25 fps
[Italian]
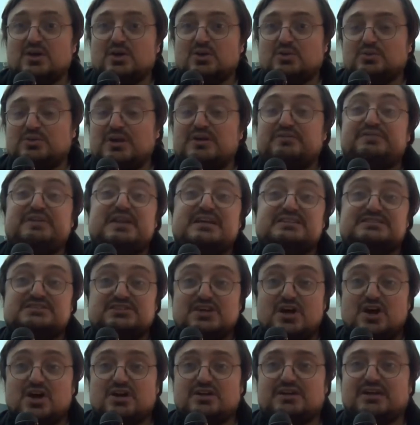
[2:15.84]
una
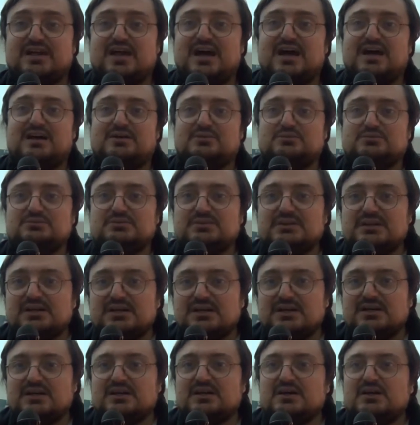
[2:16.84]
filastrocca, un,
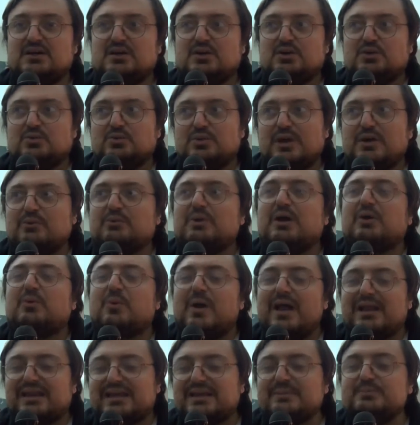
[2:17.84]
eh, una, una
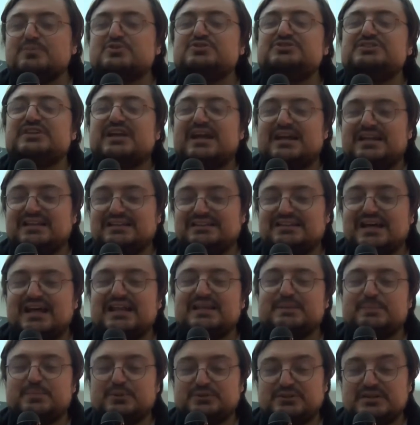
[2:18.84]
qualche musicalità
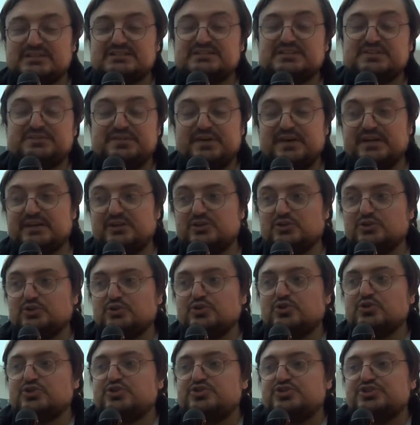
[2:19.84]
li potesse far
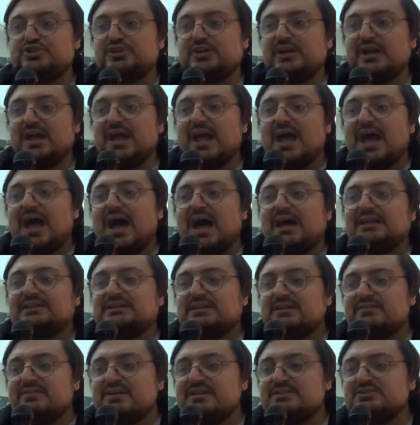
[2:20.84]
riconoscere
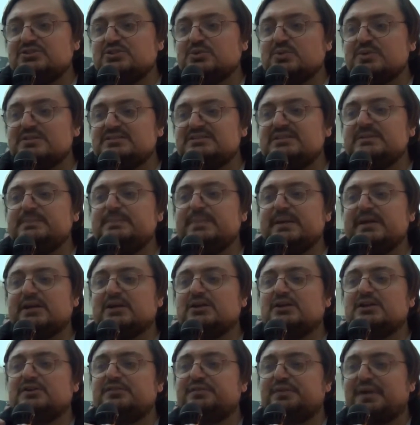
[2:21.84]
attraverso queste
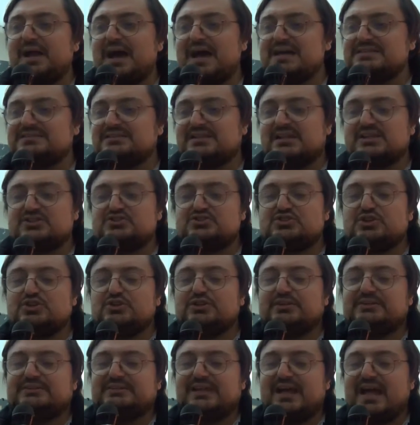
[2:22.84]
piccole frasi che
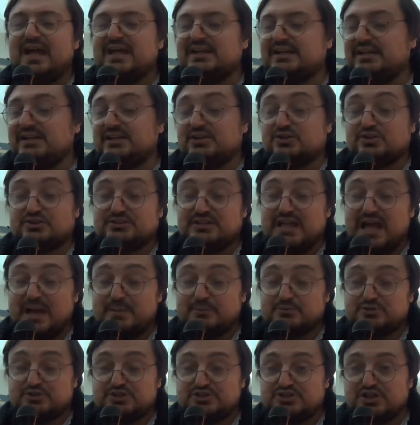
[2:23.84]
sono eterne,
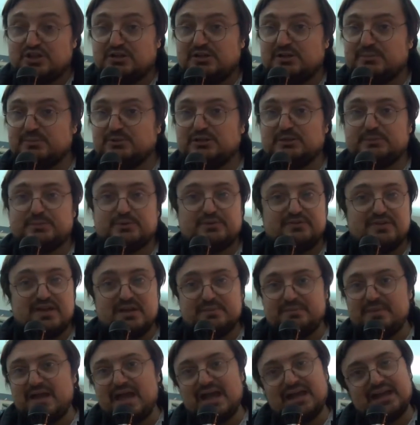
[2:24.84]
ricordiamoci c'è il libro dei
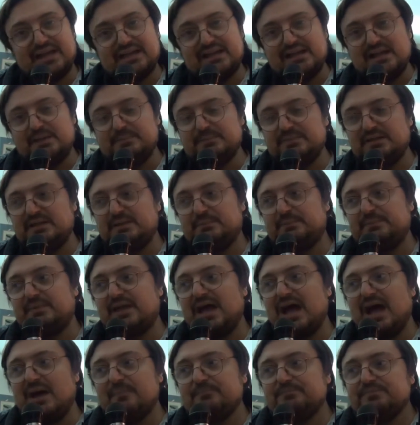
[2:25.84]
proverbi anche nella Bibbia,
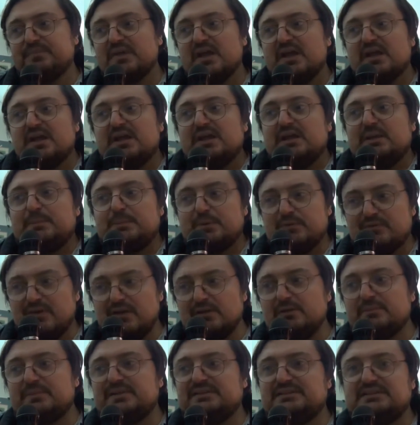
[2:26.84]
Bibbia, il
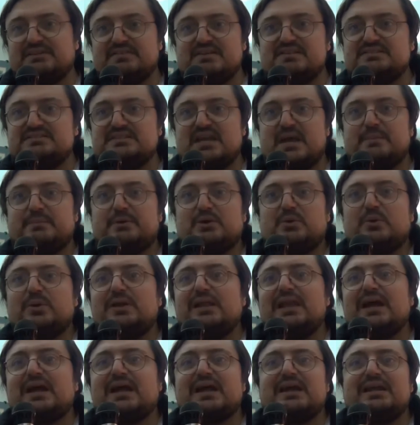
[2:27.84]
proverbio metteva assieme
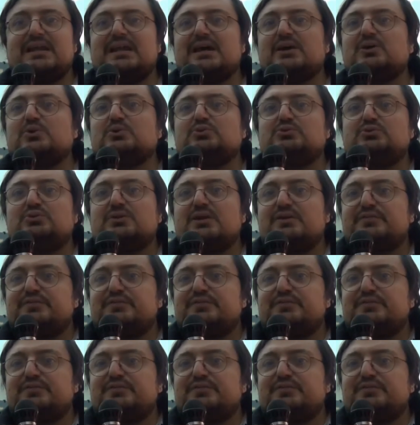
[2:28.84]
quella che era la cultura